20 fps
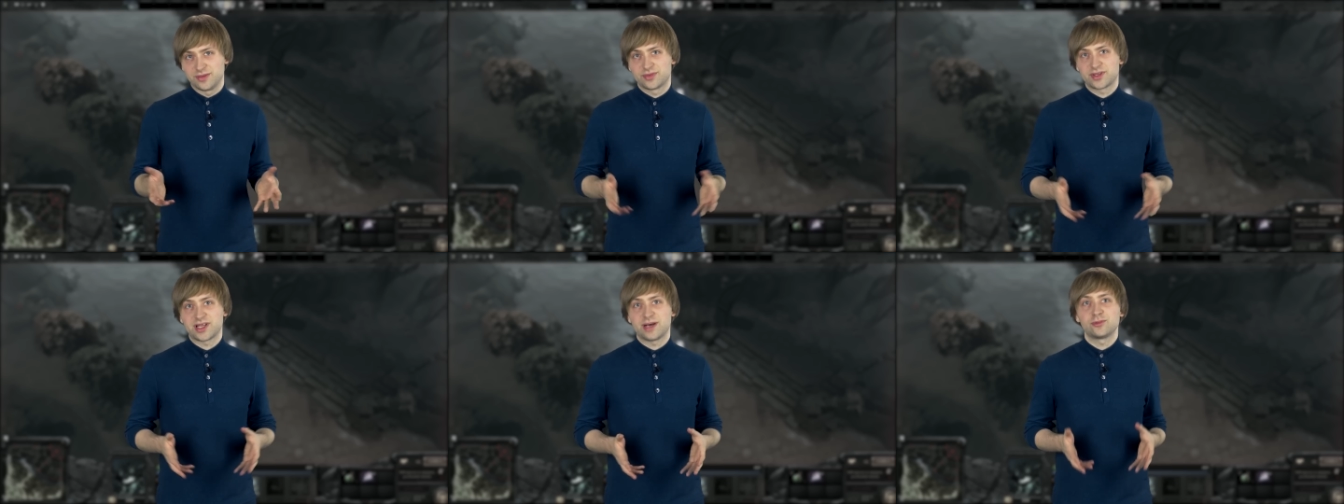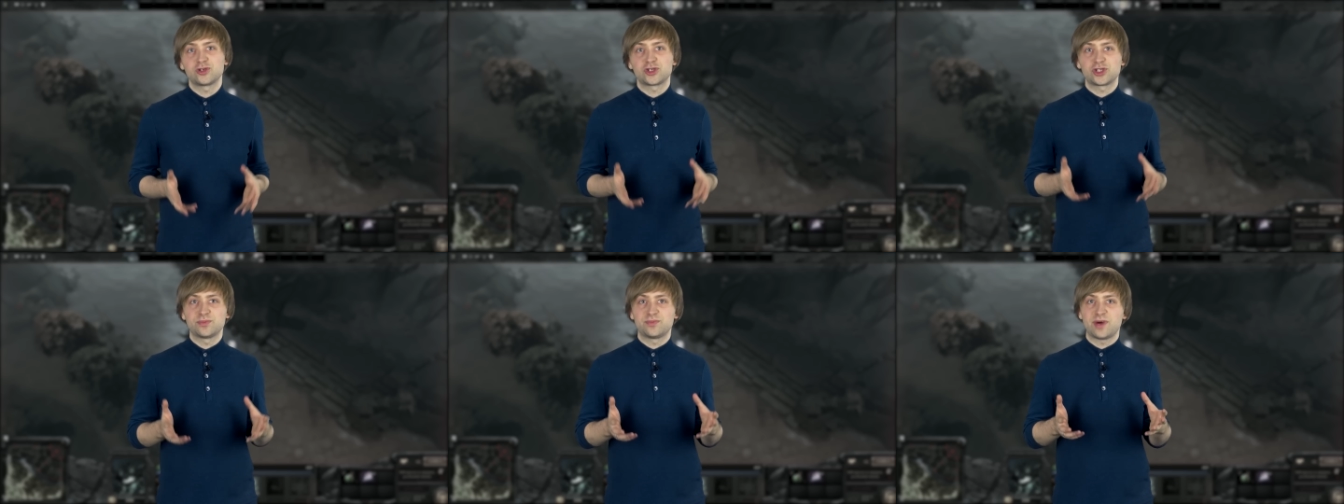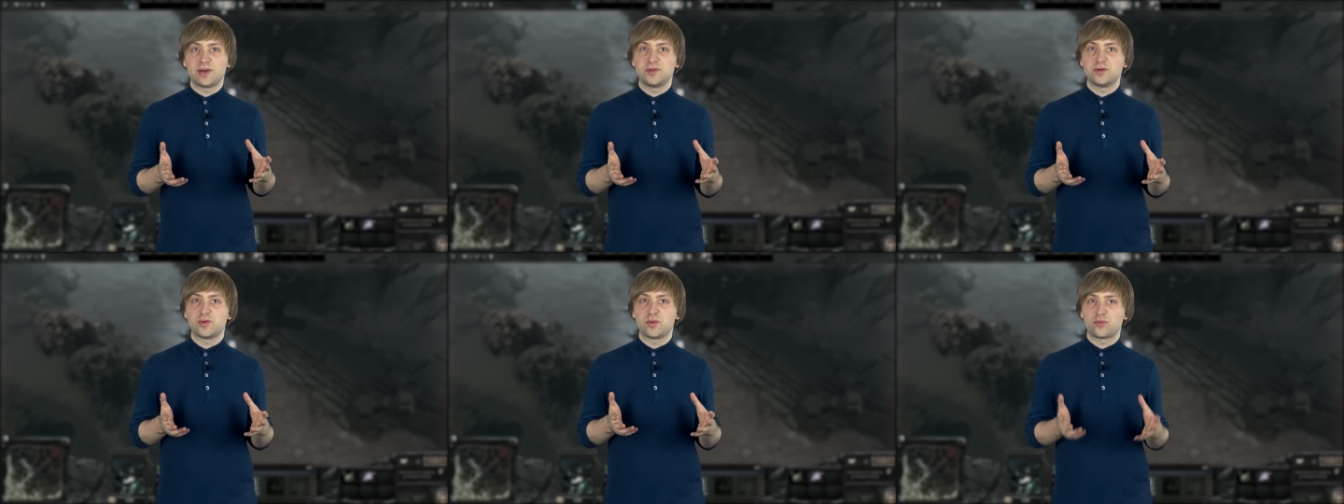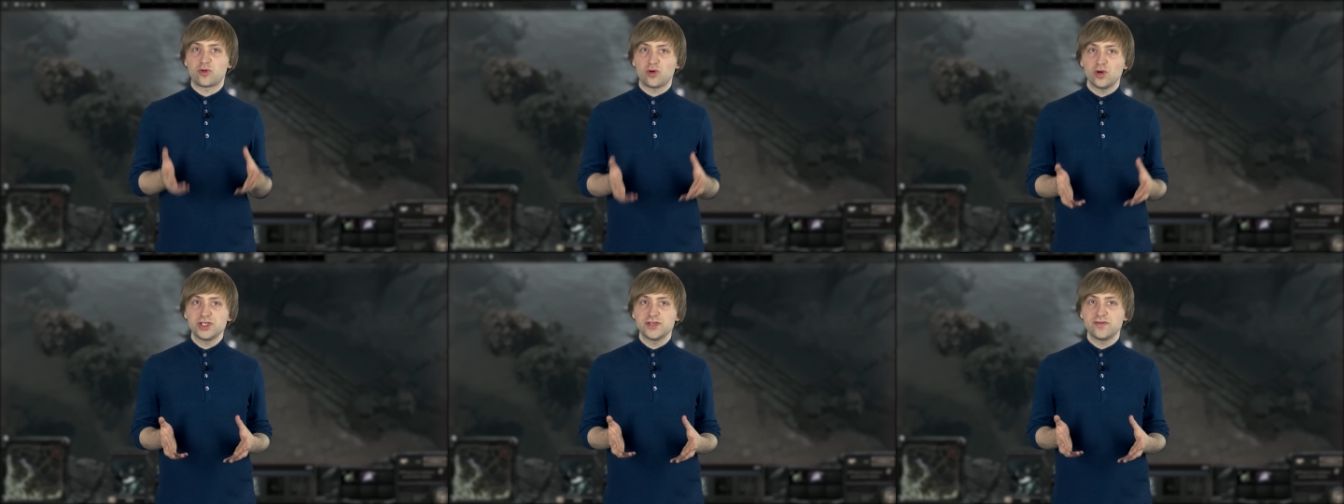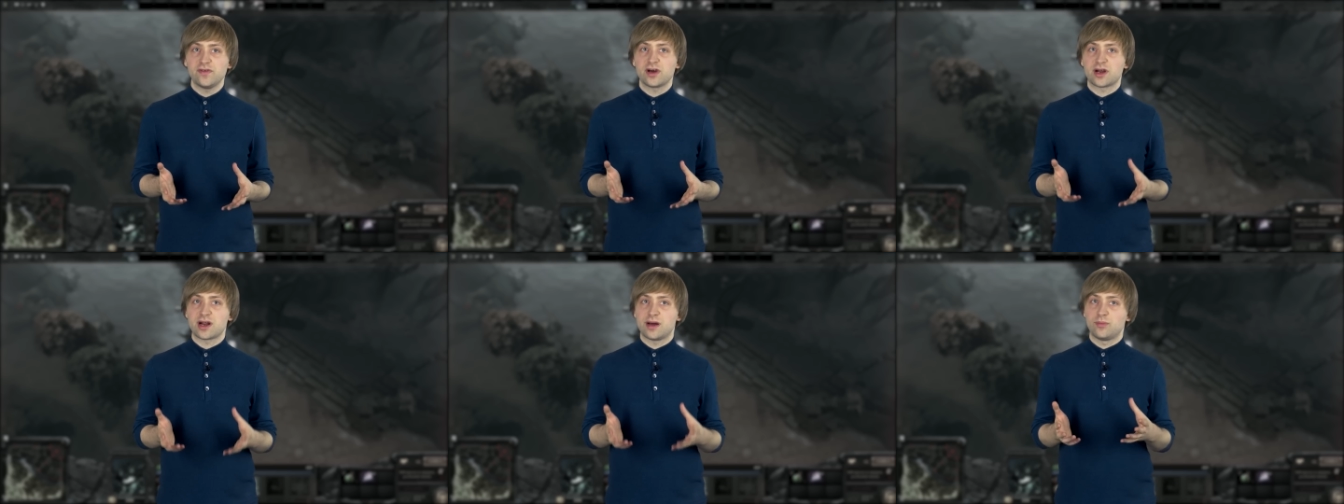потому что, помимо
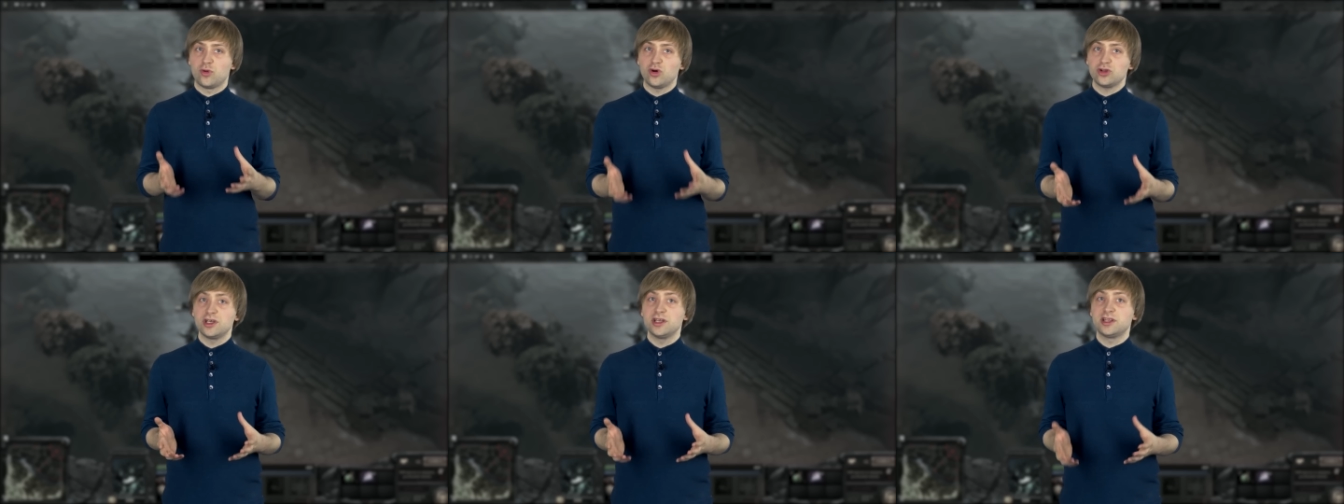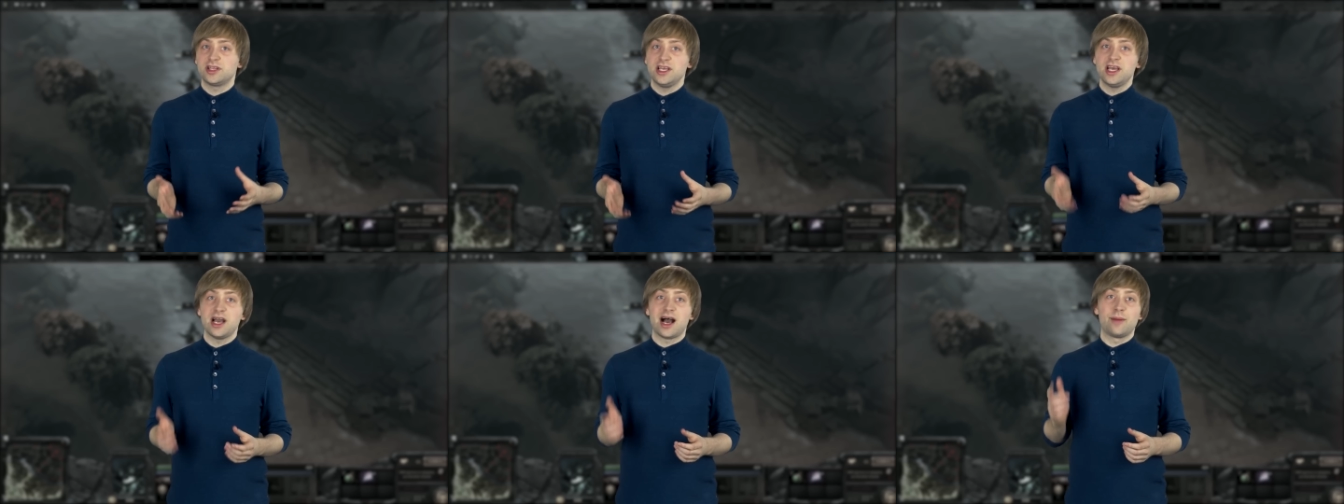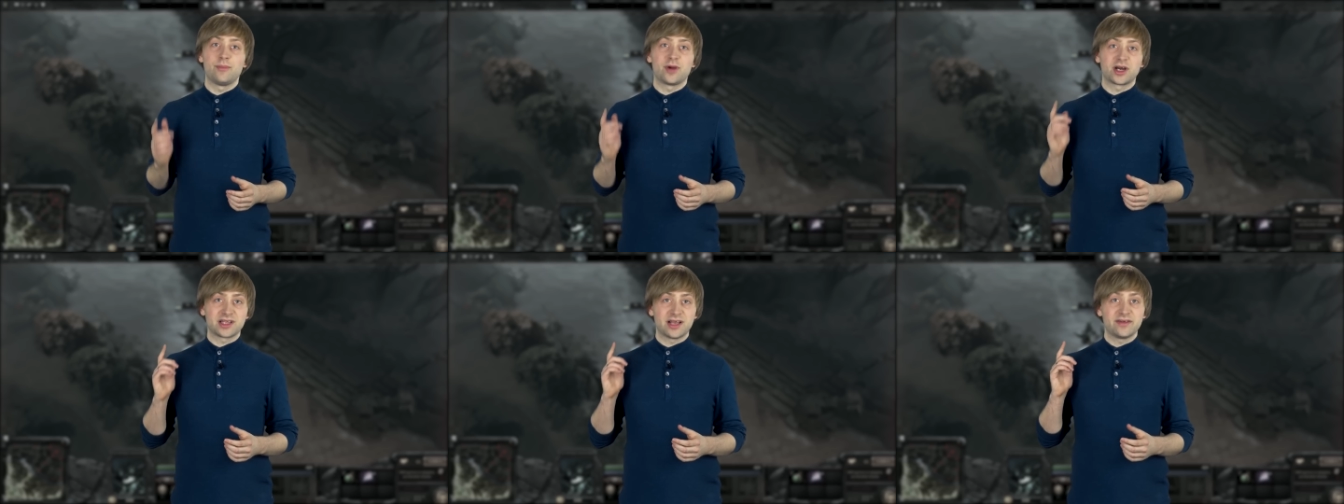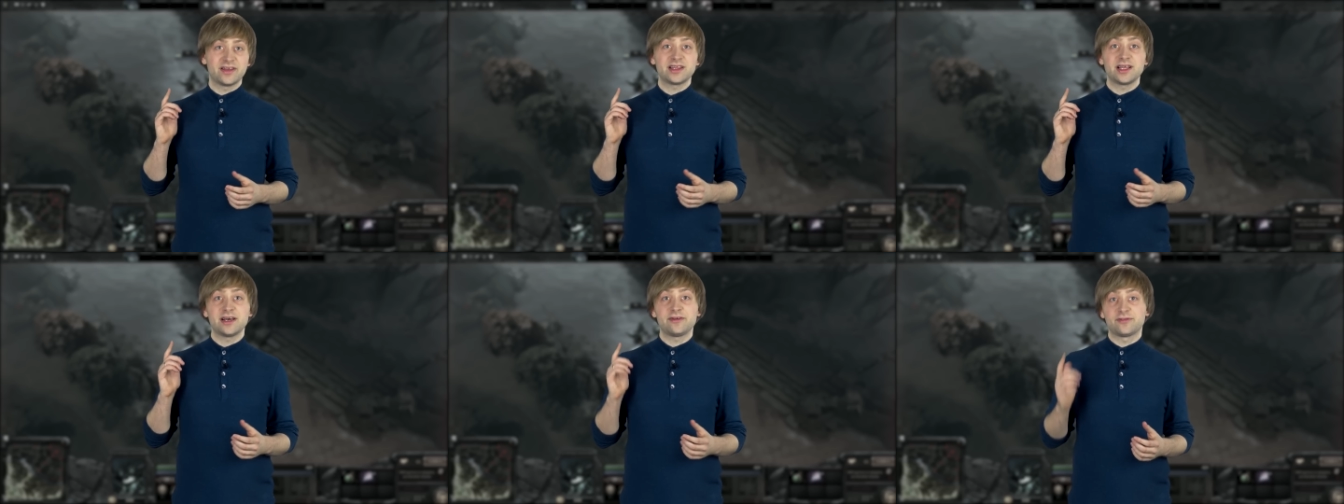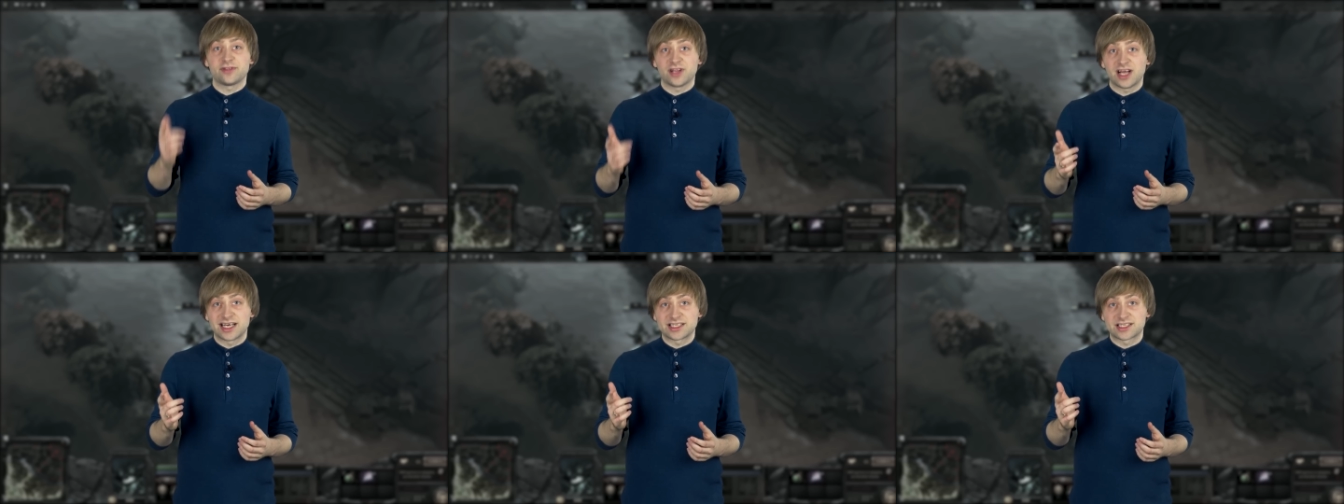прочего, работает и обыкновенная
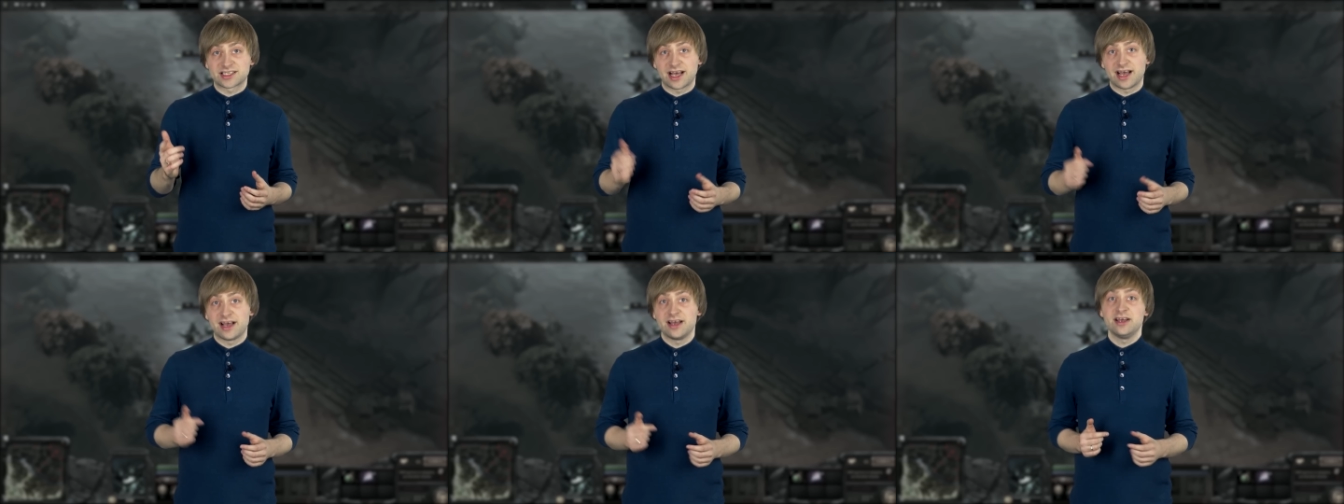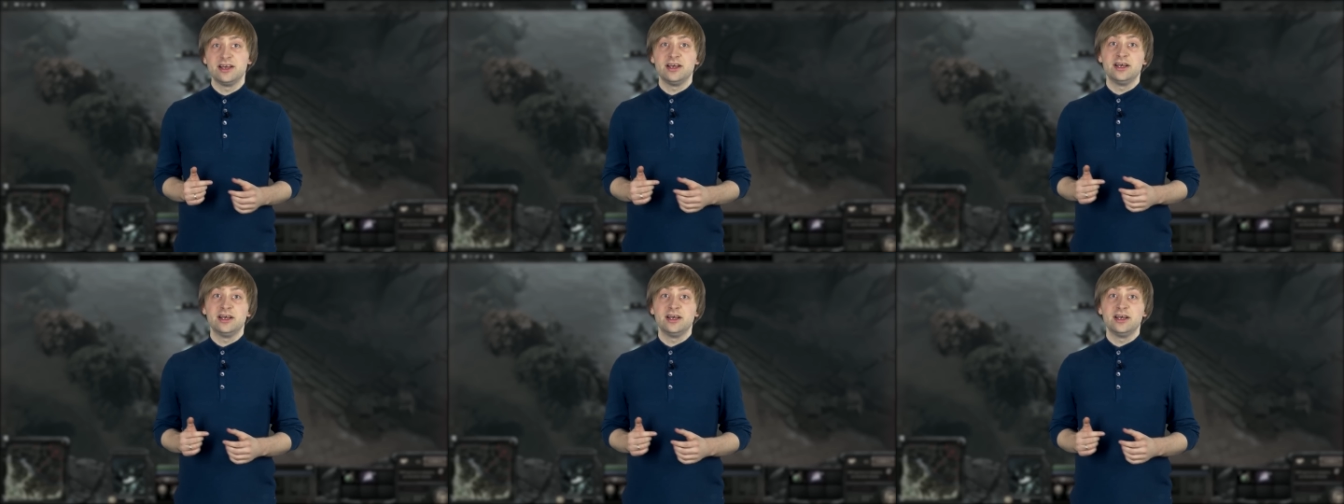фласка.